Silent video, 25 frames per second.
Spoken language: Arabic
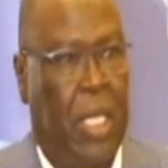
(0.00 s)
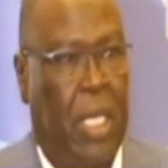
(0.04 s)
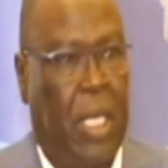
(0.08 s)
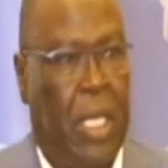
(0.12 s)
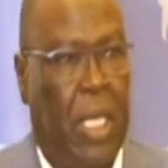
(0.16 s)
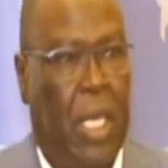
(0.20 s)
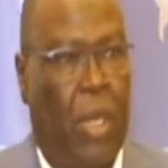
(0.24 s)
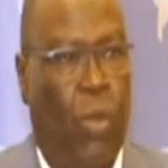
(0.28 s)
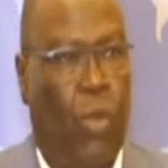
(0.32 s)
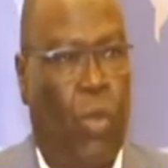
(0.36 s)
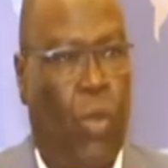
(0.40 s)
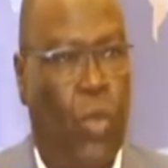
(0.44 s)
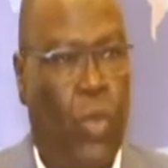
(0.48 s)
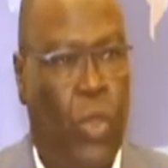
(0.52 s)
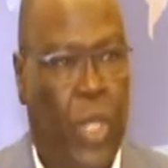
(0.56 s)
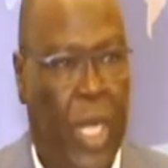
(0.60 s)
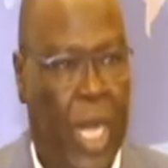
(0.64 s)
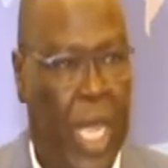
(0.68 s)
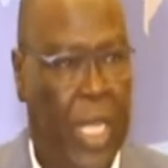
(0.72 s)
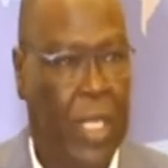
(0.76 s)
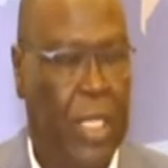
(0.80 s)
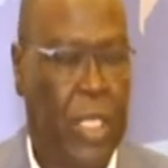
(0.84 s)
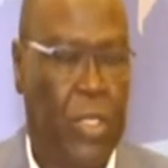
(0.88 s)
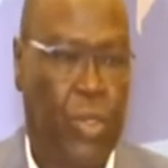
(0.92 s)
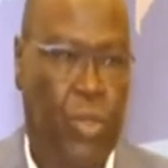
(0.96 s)

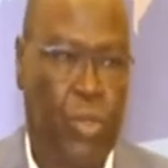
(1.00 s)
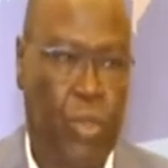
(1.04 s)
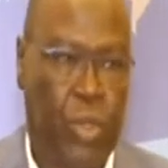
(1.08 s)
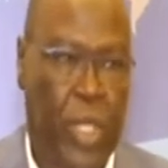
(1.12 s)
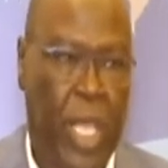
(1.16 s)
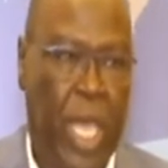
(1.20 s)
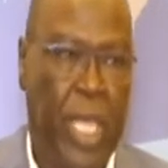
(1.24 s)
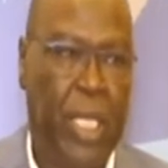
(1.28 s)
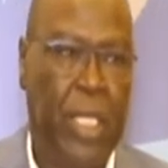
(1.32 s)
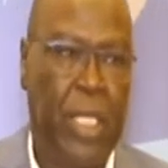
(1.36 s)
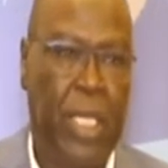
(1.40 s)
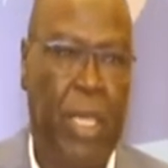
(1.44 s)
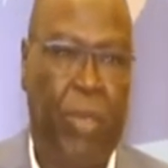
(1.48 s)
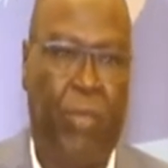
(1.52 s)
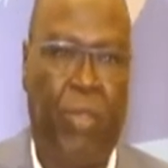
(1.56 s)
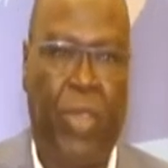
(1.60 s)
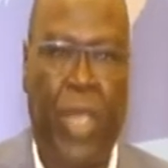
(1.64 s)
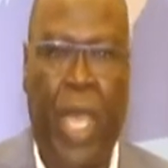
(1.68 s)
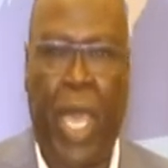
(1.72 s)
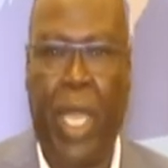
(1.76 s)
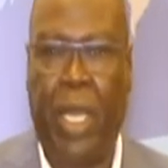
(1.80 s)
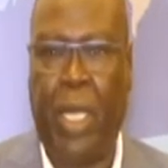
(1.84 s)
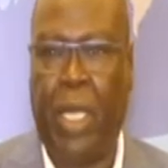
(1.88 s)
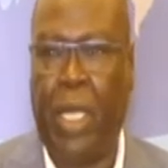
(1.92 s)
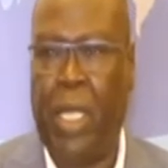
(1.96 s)
القدرات السودانية
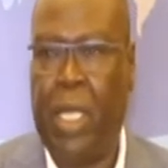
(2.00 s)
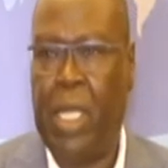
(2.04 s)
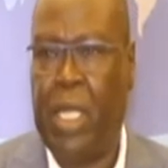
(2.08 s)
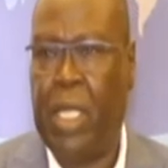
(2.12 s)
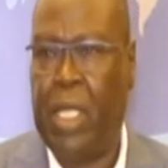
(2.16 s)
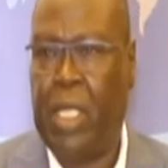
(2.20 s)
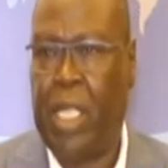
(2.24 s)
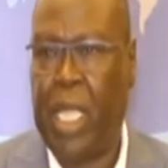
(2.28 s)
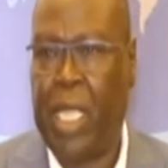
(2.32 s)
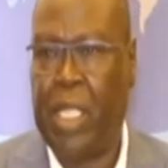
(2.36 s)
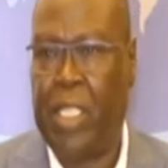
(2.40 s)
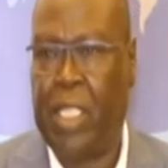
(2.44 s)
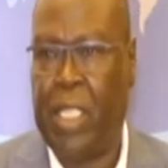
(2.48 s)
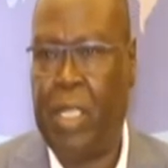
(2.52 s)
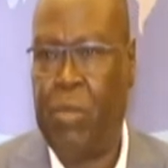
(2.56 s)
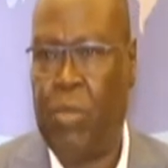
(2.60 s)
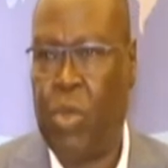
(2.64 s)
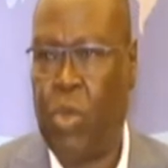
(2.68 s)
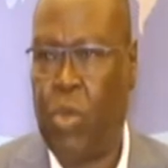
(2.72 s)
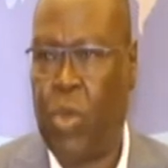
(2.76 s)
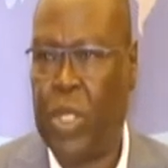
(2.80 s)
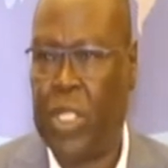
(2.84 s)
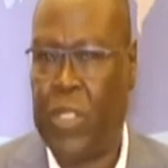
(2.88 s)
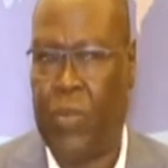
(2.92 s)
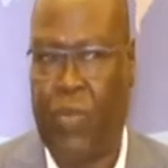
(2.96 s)
في أن تأتي
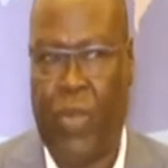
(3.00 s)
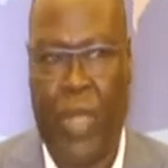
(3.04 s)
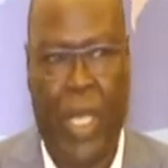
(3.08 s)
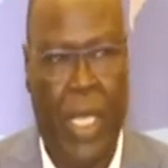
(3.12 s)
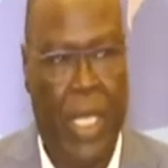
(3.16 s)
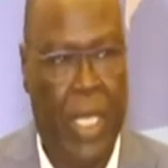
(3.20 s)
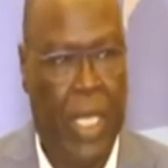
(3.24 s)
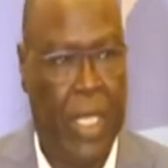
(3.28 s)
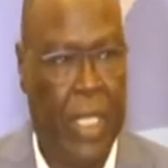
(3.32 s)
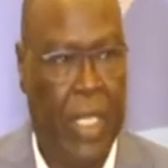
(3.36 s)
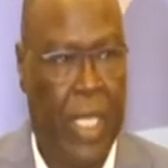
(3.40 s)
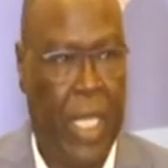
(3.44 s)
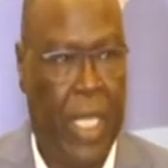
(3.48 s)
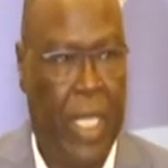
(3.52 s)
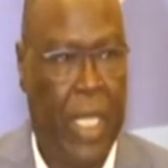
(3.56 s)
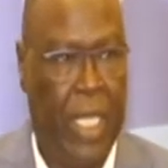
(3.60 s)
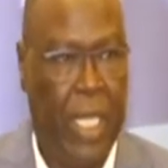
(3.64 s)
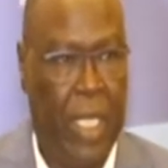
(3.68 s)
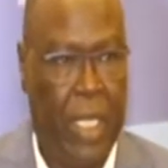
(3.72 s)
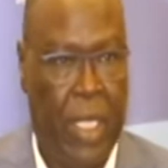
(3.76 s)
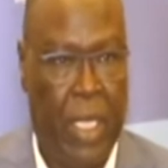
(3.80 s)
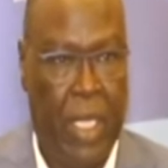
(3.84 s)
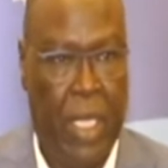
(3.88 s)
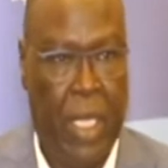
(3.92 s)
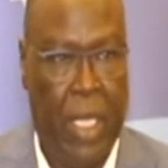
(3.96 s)
بوصفة جادة
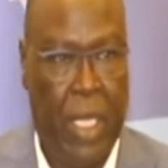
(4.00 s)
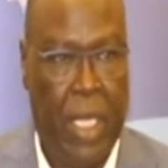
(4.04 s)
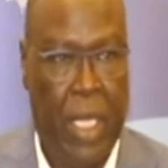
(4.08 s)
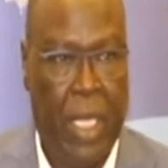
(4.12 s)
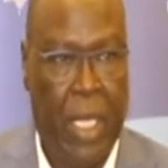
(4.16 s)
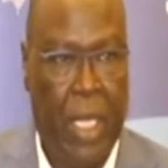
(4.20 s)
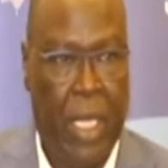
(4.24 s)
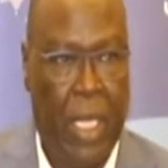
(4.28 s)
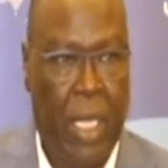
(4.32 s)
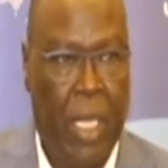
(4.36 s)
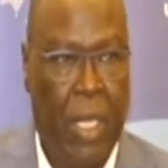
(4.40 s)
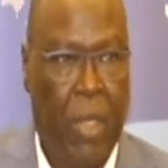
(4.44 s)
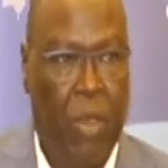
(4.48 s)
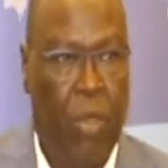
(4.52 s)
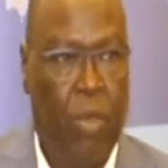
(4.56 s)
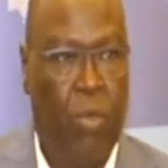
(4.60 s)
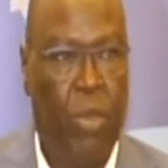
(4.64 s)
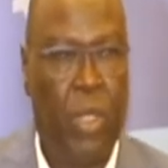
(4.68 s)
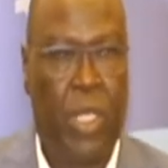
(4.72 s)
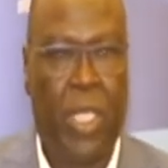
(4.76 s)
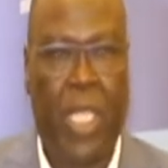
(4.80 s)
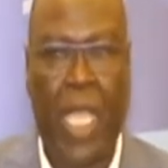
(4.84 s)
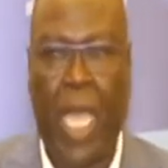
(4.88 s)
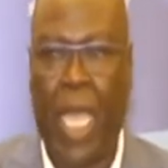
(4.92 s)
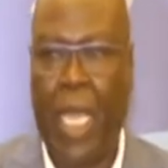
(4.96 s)

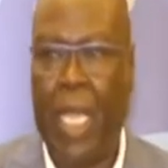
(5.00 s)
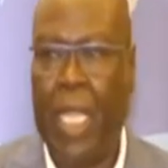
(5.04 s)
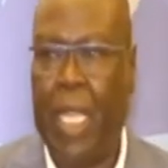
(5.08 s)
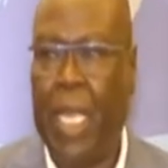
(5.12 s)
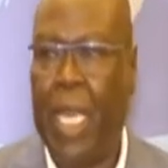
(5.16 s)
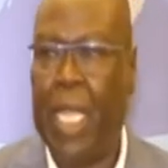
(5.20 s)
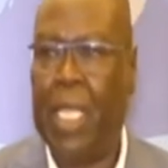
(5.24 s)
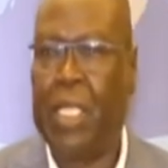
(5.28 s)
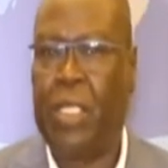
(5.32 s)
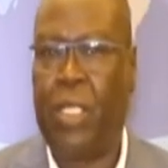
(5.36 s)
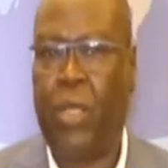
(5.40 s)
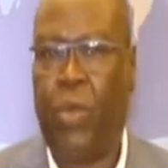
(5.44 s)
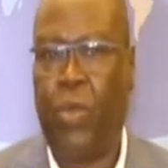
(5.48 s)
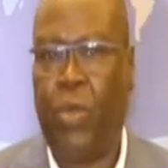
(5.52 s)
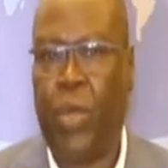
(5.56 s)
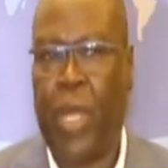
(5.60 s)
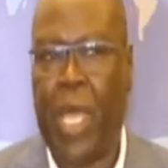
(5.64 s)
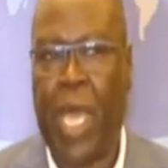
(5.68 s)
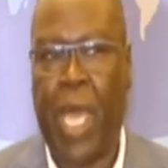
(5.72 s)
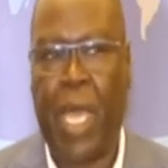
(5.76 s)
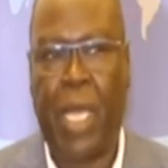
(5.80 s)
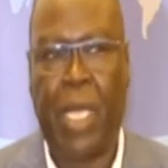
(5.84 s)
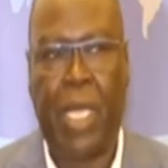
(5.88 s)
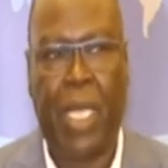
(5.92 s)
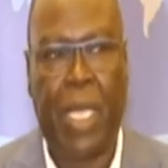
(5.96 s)
وبالتالي ليس
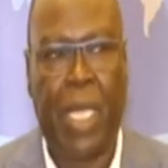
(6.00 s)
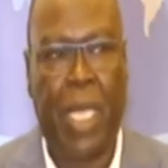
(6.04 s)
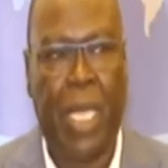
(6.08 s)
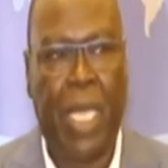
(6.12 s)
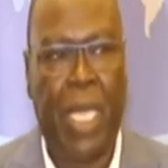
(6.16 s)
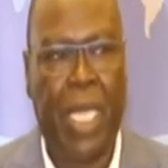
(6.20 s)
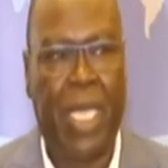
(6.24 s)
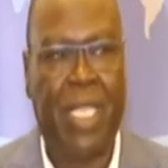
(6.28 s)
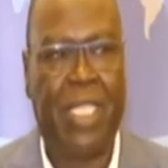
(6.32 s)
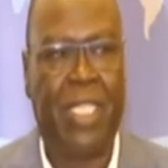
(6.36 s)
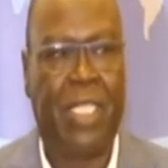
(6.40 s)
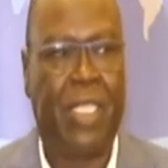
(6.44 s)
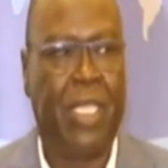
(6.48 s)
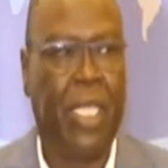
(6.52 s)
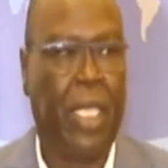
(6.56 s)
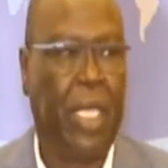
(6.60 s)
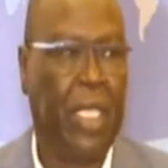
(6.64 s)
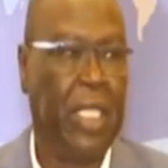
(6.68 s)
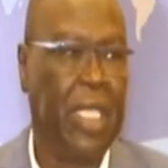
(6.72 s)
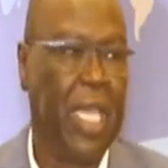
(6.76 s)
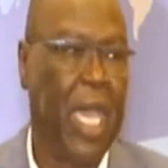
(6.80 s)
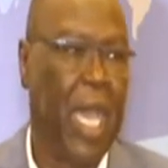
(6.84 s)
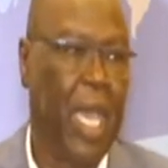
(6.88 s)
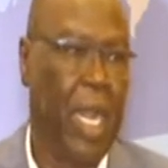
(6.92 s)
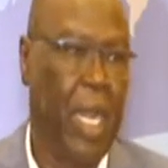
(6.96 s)
هناك
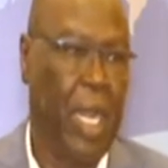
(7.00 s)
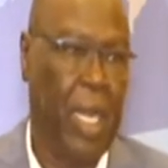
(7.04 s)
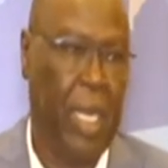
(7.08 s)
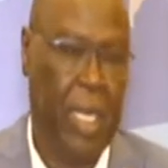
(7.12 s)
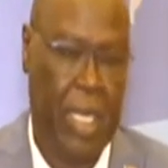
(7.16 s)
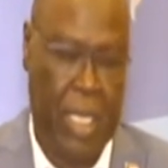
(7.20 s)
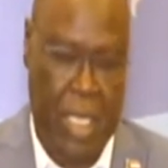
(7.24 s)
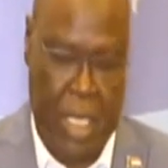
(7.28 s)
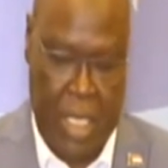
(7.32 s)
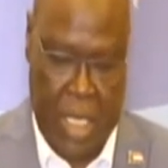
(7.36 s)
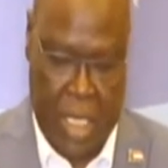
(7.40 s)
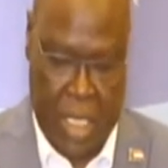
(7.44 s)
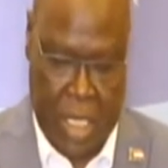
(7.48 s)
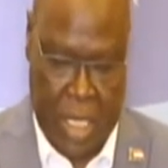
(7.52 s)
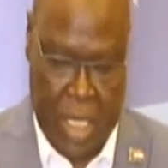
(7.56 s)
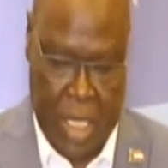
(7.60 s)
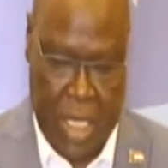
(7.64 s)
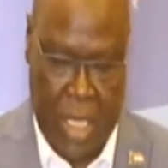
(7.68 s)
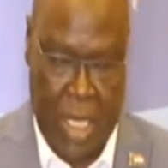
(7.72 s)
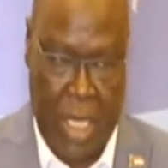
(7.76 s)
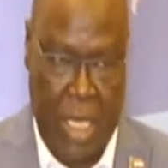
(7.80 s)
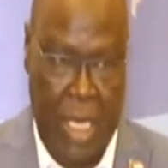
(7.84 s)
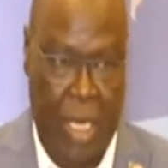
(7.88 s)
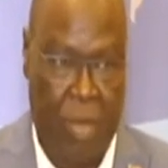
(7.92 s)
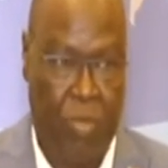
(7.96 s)
استعجال
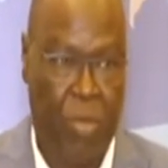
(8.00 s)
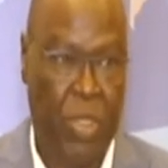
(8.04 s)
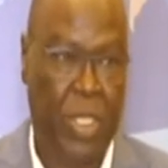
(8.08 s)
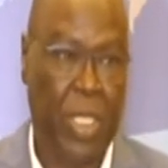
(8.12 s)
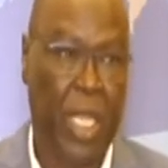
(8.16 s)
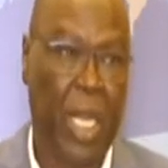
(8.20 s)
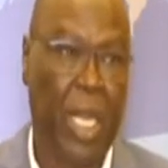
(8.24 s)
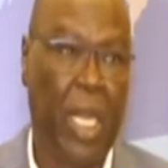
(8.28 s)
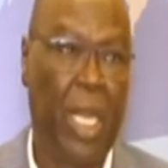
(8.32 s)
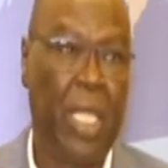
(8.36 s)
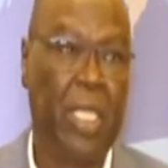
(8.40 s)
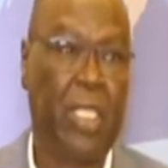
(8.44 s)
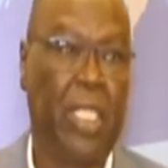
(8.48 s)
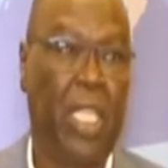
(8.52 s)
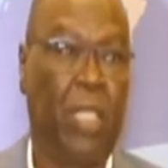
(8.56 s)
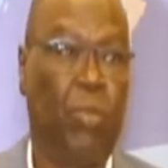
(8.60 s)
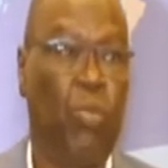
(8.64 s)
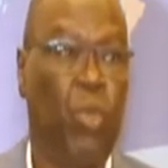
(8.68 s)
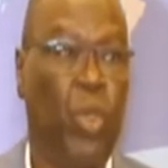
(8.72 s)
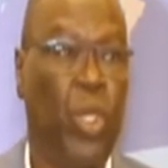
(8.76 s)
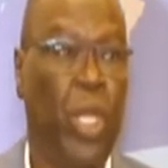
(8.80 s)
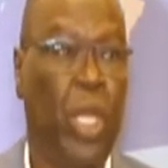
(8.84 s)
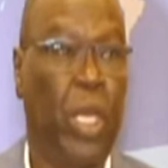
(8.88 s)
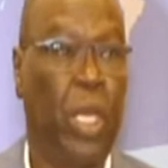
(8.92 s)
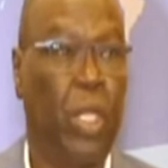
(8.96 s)
المسألة ليست
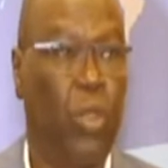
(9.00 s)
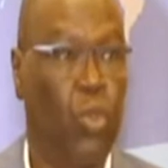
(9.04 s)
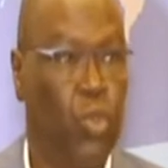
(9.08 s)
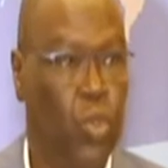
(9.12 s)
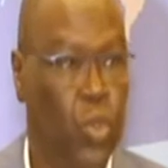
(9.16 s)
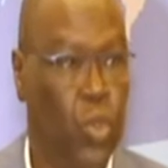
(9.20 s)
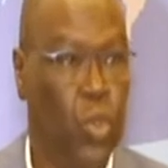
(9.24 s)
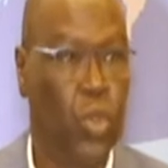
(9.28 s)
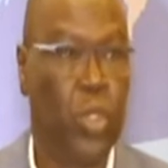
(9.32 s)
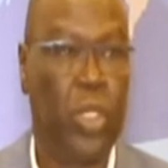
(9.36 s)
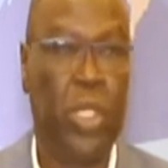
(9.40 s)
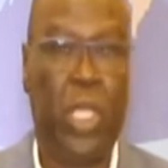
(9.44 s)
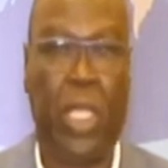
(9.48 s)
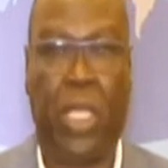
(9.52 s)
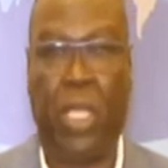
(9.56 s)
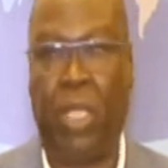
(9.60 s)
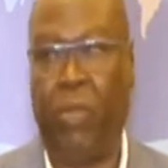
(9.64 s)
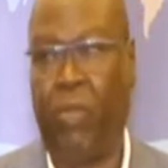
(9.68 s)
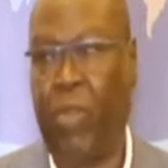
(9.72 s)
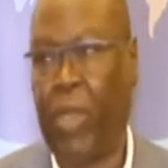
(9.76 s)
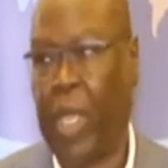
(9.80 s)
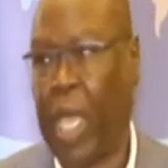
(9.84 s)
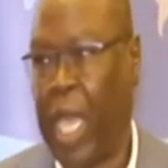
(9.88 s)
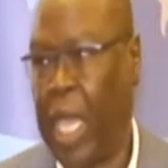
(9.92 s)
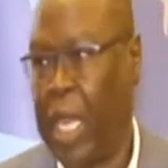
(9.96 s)
مجرد نصوص
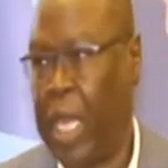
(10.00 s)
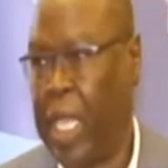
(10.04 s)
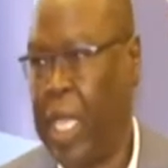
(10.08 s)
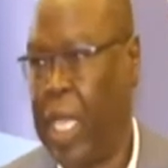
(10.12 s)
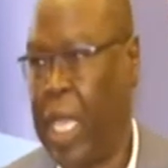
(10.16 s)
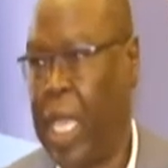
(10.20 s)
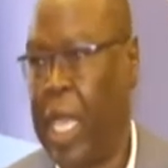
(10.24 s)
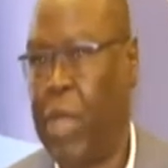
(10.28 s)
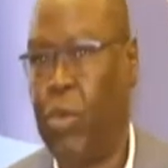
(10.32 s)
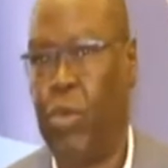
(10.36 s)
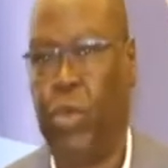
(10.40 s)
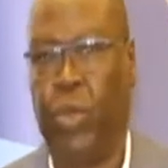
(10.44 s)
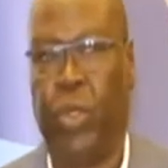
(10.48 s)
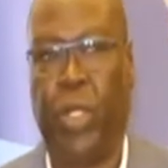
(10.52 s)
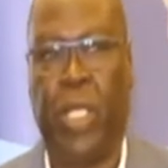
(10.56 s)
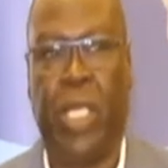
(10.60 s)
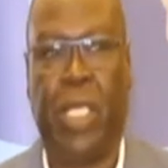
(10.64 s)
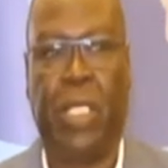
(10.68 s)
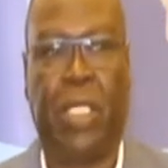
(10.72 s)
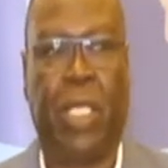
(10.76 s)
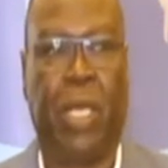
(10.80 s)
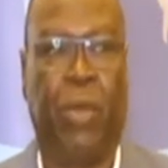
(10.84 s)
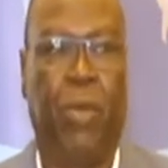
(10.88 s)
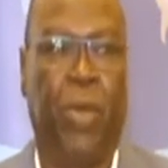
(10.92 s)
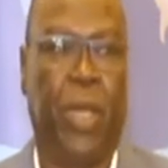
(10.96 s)
نتفق عليها
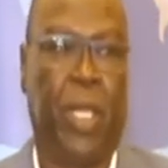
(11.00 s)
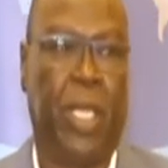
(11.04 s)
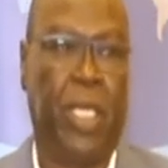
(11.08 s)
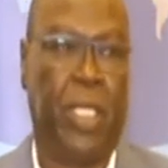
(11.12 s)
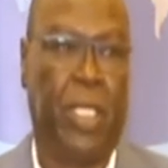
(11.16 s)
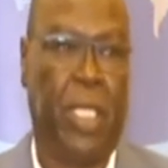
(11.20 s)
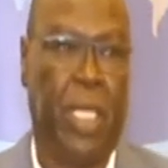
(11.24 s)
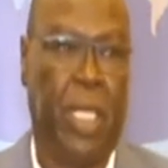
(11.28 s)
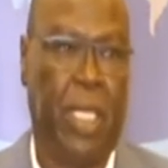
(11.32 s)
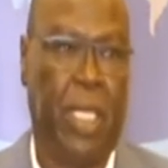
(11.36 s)
ونجيزها وكذا